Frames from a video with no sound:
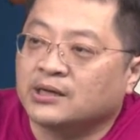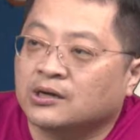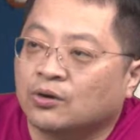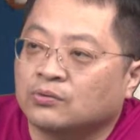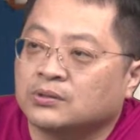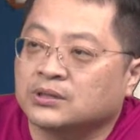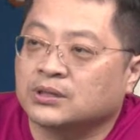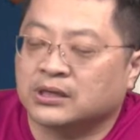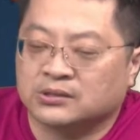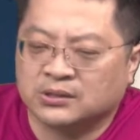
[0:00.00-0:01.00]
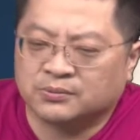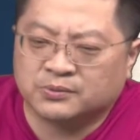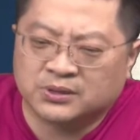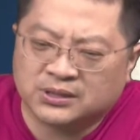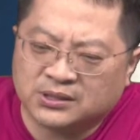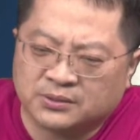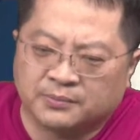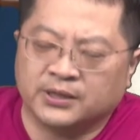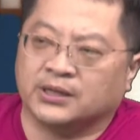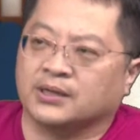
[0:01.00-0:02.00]
何鸿这个叫这个这字怎么
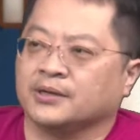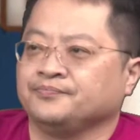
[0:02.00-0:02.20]
念呢？